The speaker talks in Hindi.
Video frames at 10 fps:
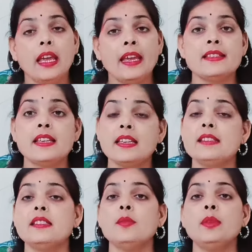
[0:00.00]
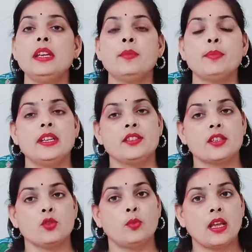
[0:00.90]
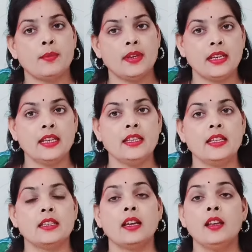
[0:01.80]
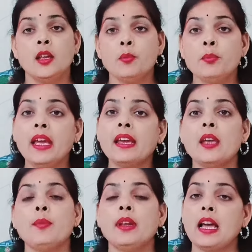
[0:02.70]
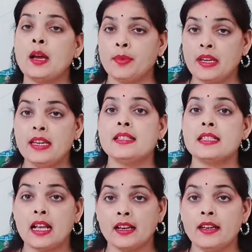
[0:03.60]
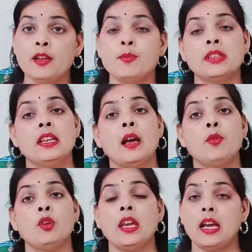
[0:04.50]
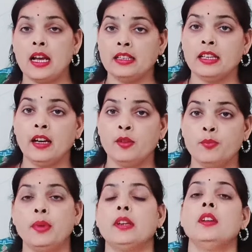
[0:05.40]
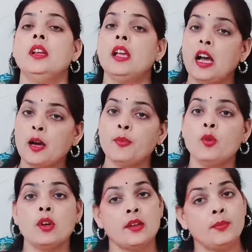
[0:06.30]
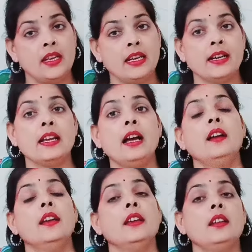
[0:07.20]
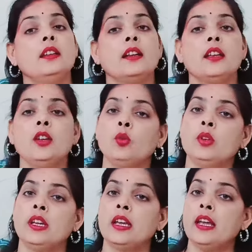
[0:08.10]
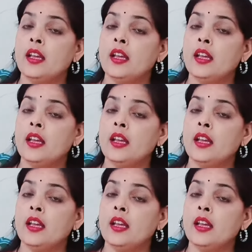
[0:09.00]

ऐसे किसी भी लिंग परीक्षण को बढ़ावा नहीं देता मैं केवल आपके शारीरिक बदलावों के आधार पर आपको घर में लड़का या लड़की होने के